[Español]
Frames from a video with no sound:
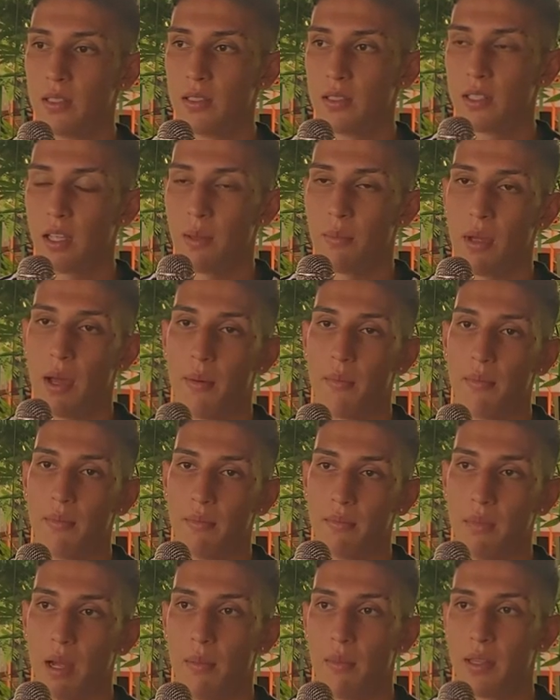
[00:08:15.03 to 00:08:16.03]
que me ha,
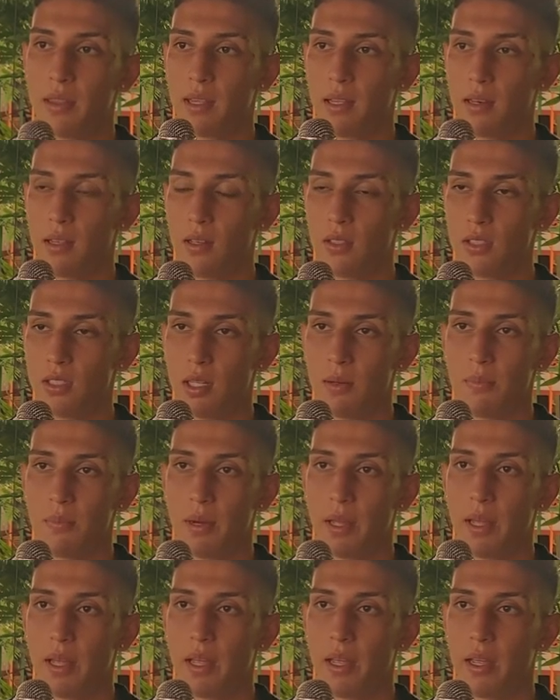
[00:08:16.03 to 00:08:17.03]
mantenido
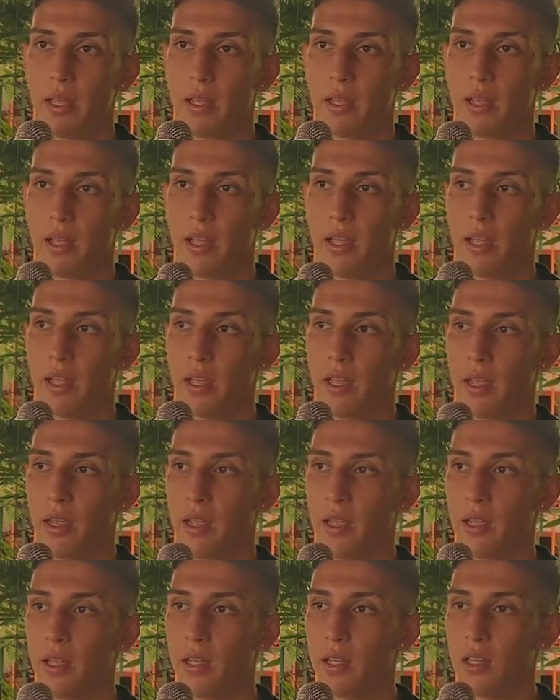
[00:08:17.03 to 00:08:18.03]
siempre
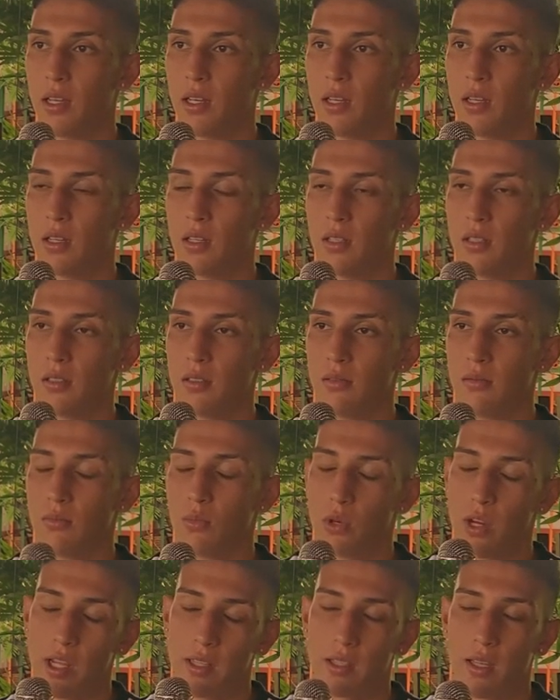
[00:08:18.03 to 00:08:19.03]
eh,
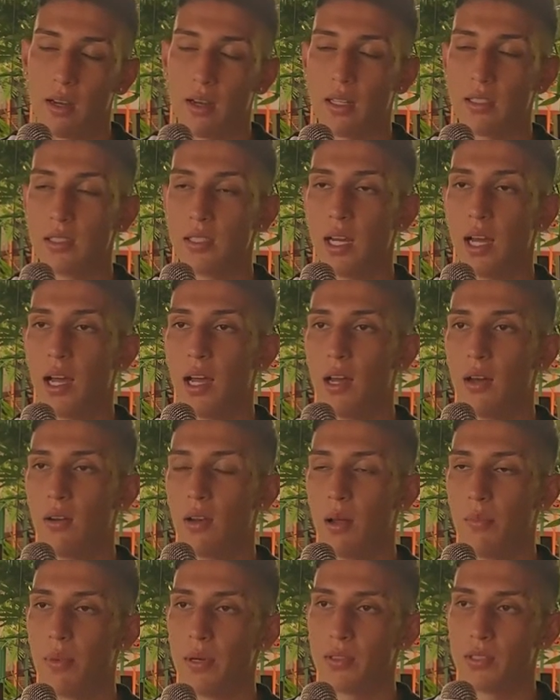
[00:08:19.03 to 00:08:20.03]
muy aterrizado,
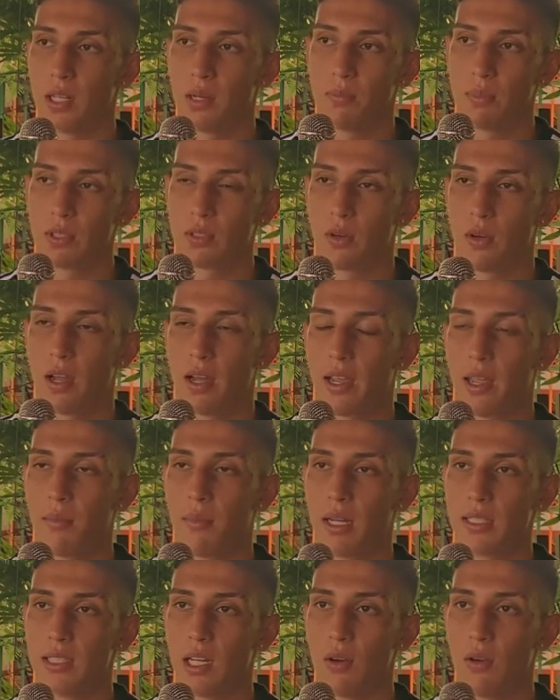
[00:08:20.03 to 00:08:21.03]
la persona pues con la que
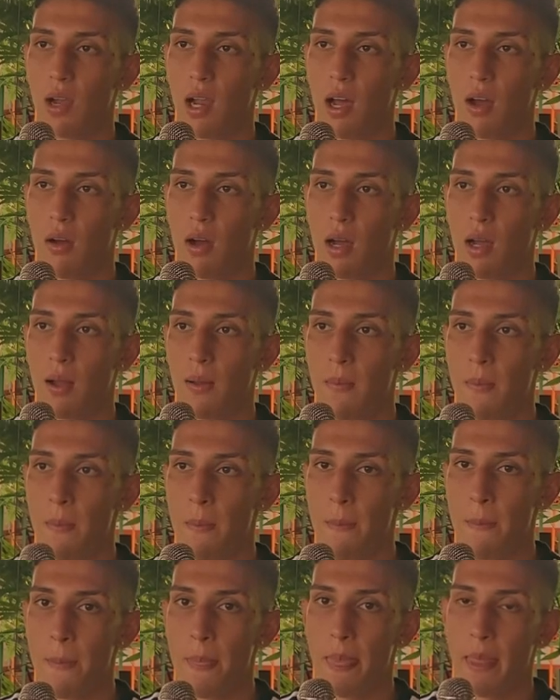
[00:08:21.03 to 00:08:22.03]
más hablaba
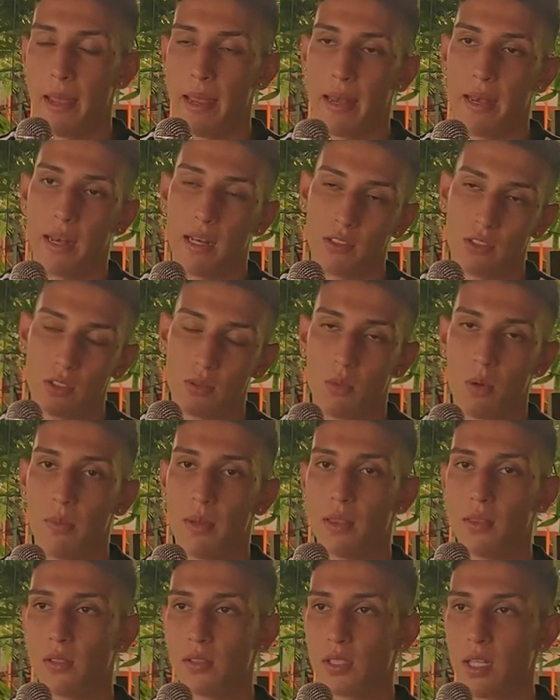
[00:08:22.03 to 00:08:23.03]
en, esos
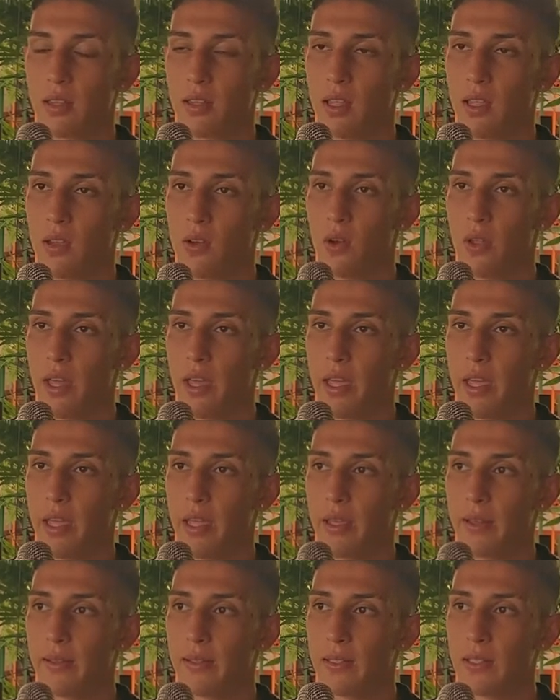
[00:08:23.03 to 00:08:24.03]
momentos que te digo
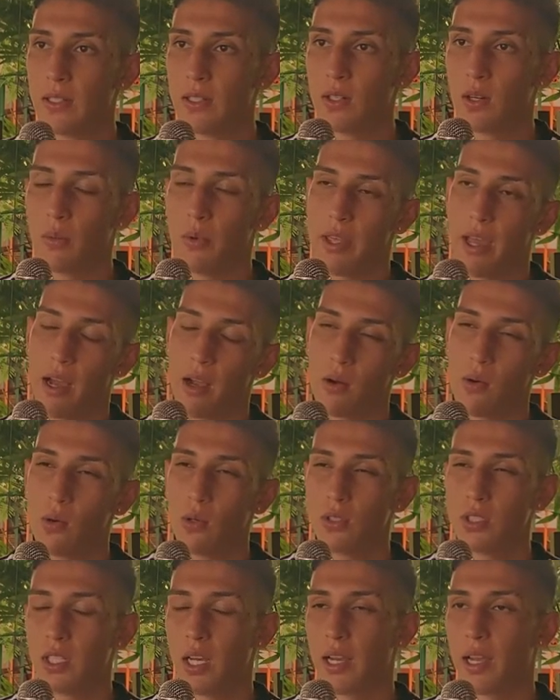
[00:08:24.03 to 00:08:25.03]
de muy
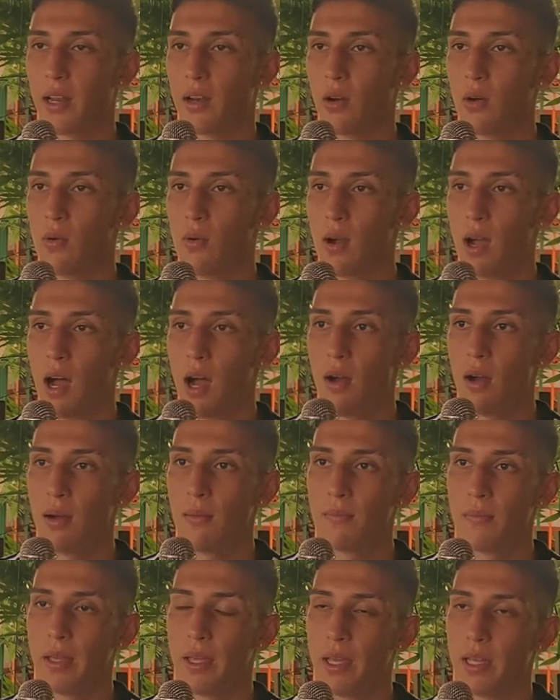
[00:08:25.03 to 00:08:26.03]
angustia, que no
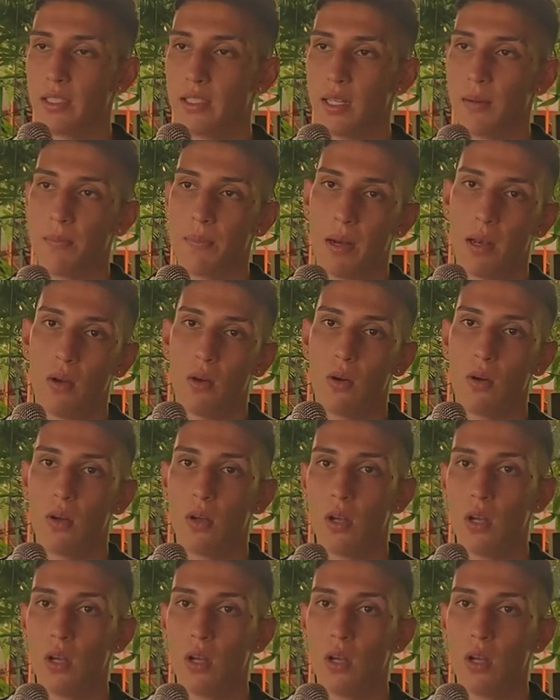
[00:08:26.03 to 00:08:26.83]
jugaba, eh, siempre lo,